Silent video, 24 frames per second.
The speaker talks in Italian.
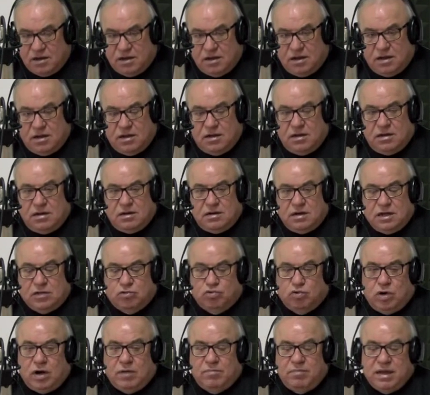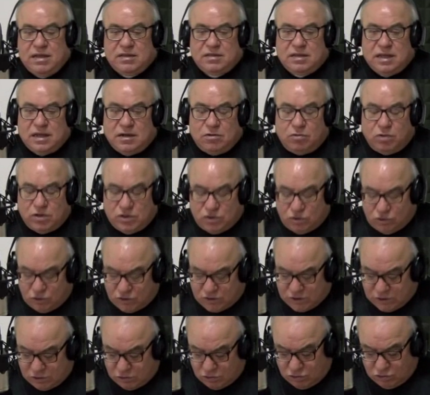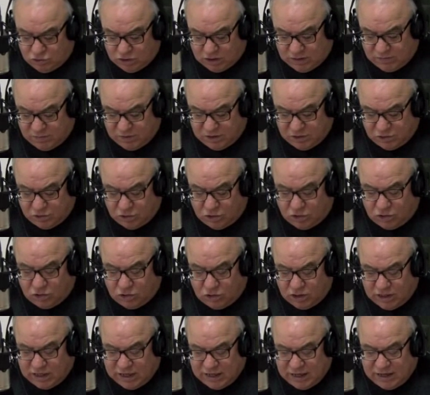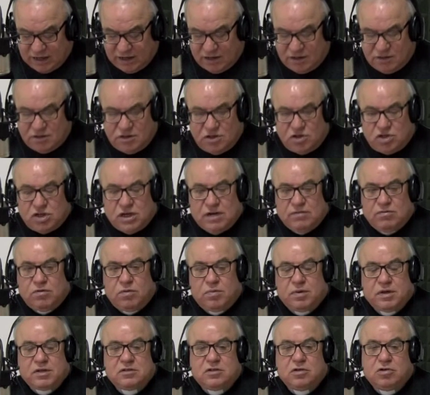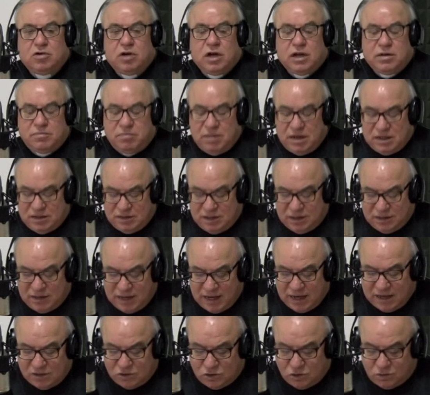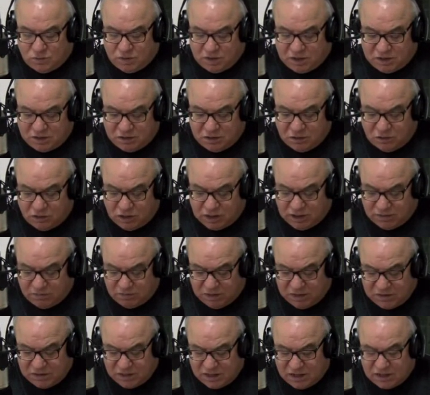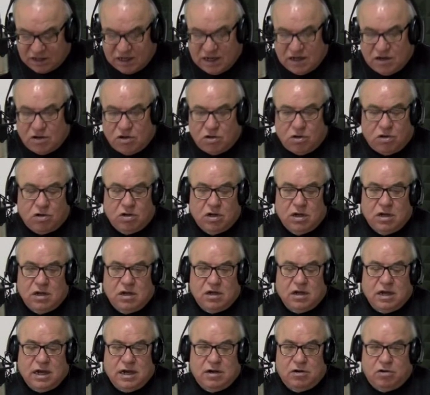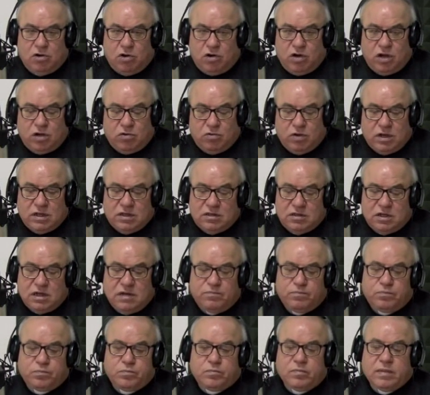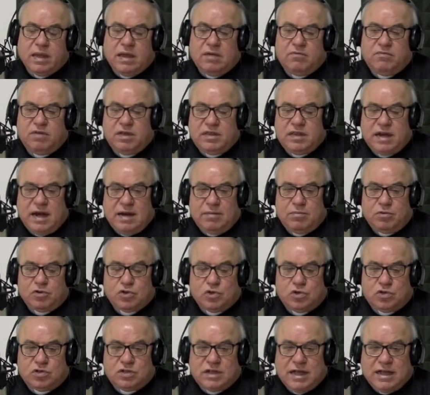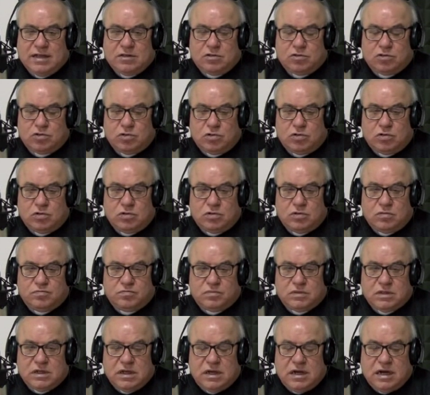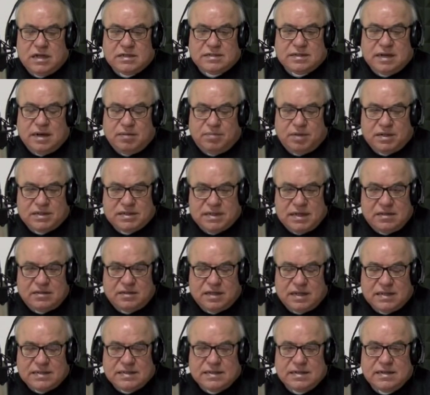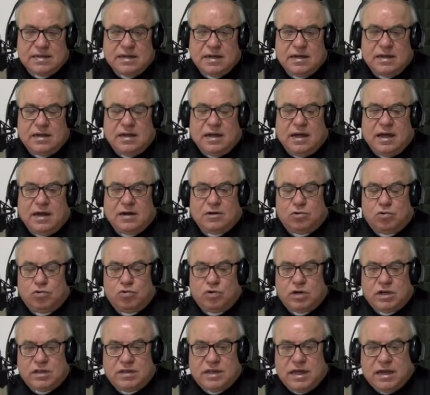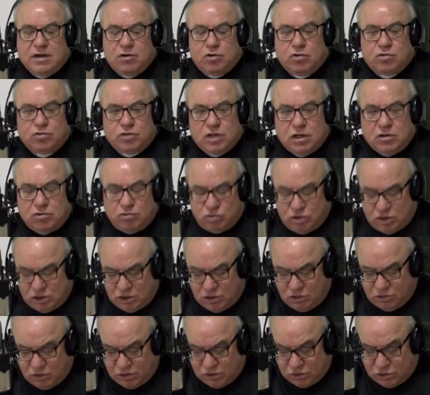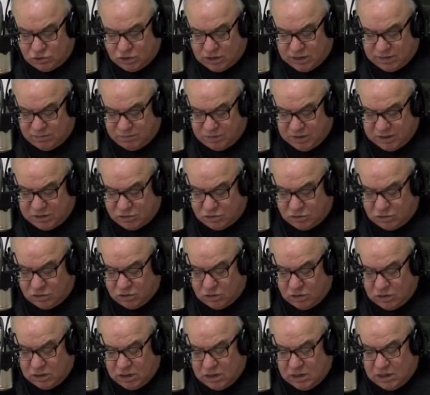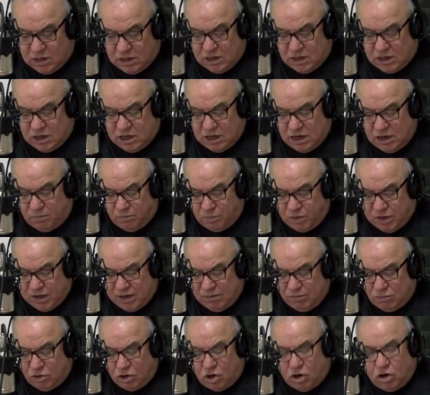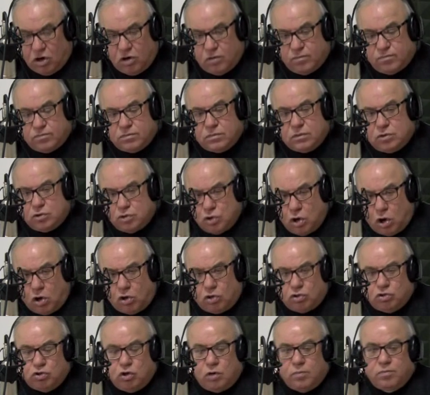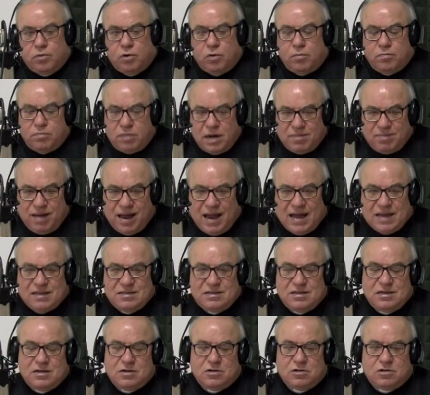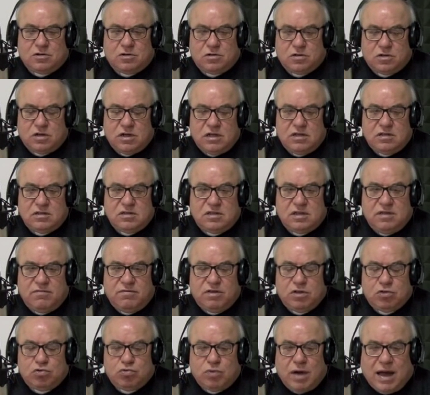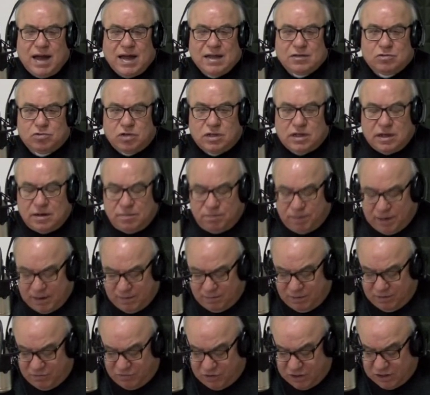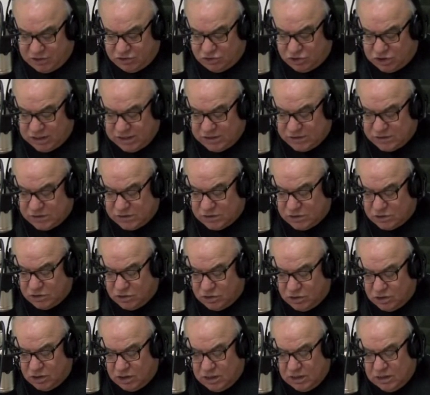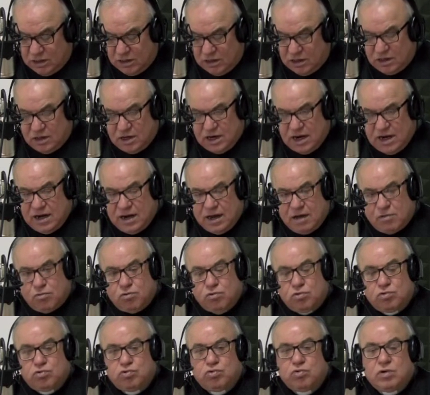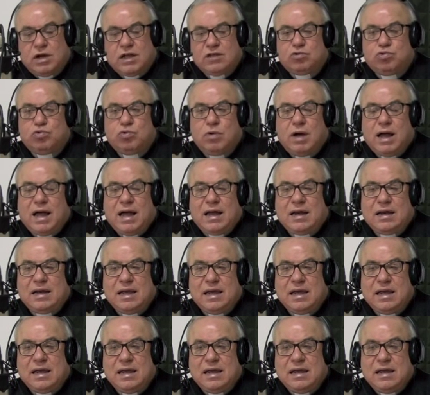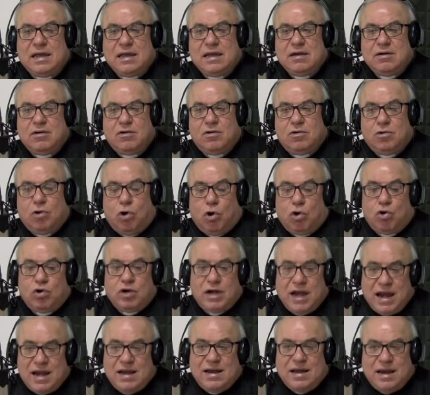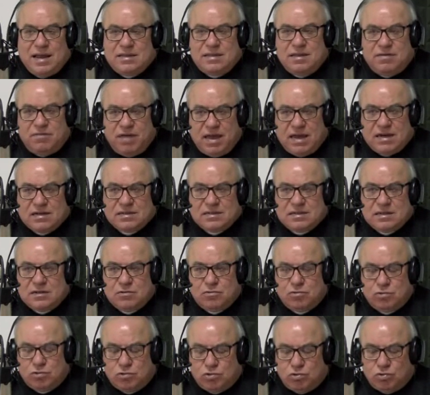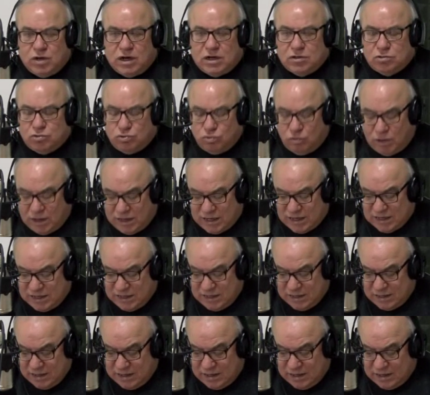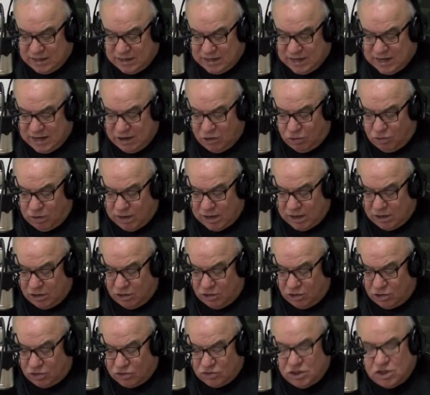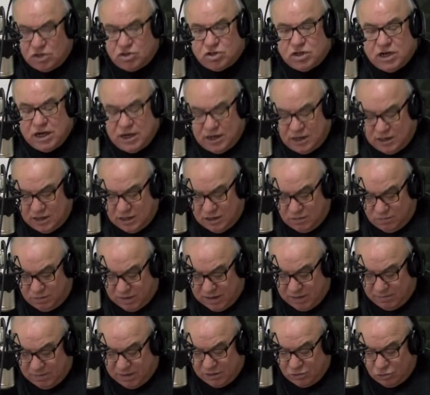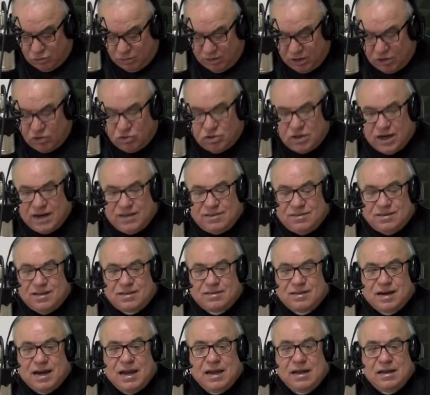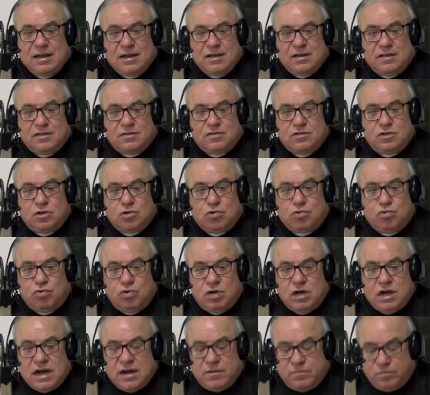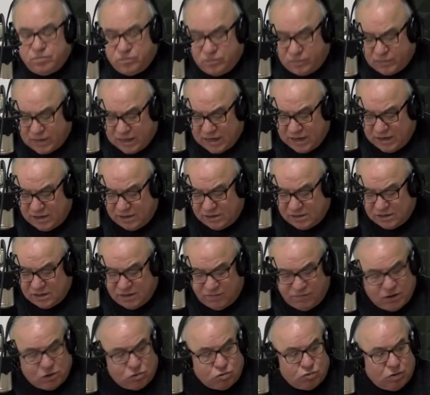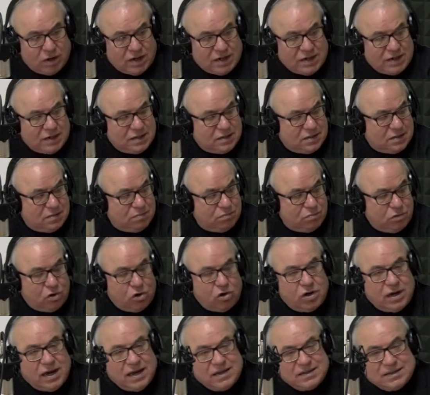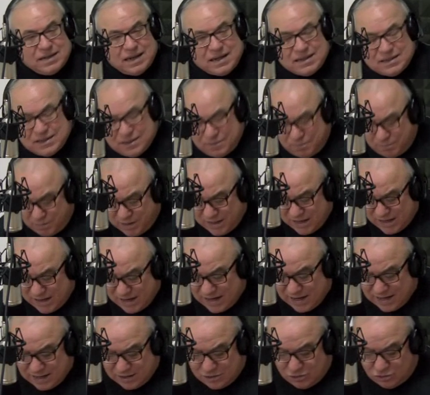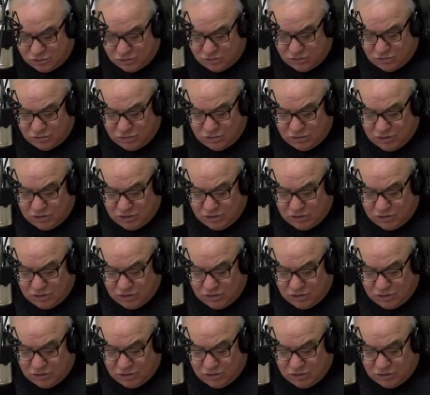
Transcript: Eh, naturalmente questo secondo capitolo è, dicevo, particolarmente denso, particolarmente ricco e noi quindi vedremo soltanto eh, in estrema sintesi alcuni dei contenuti di questo capitolo. Il primo nodo problematico individuato dal Papa Francesco nella cultura attuale o nelle diverse culture attuali è quello, dice il Papa al numero 33, di un individualismo esasperato.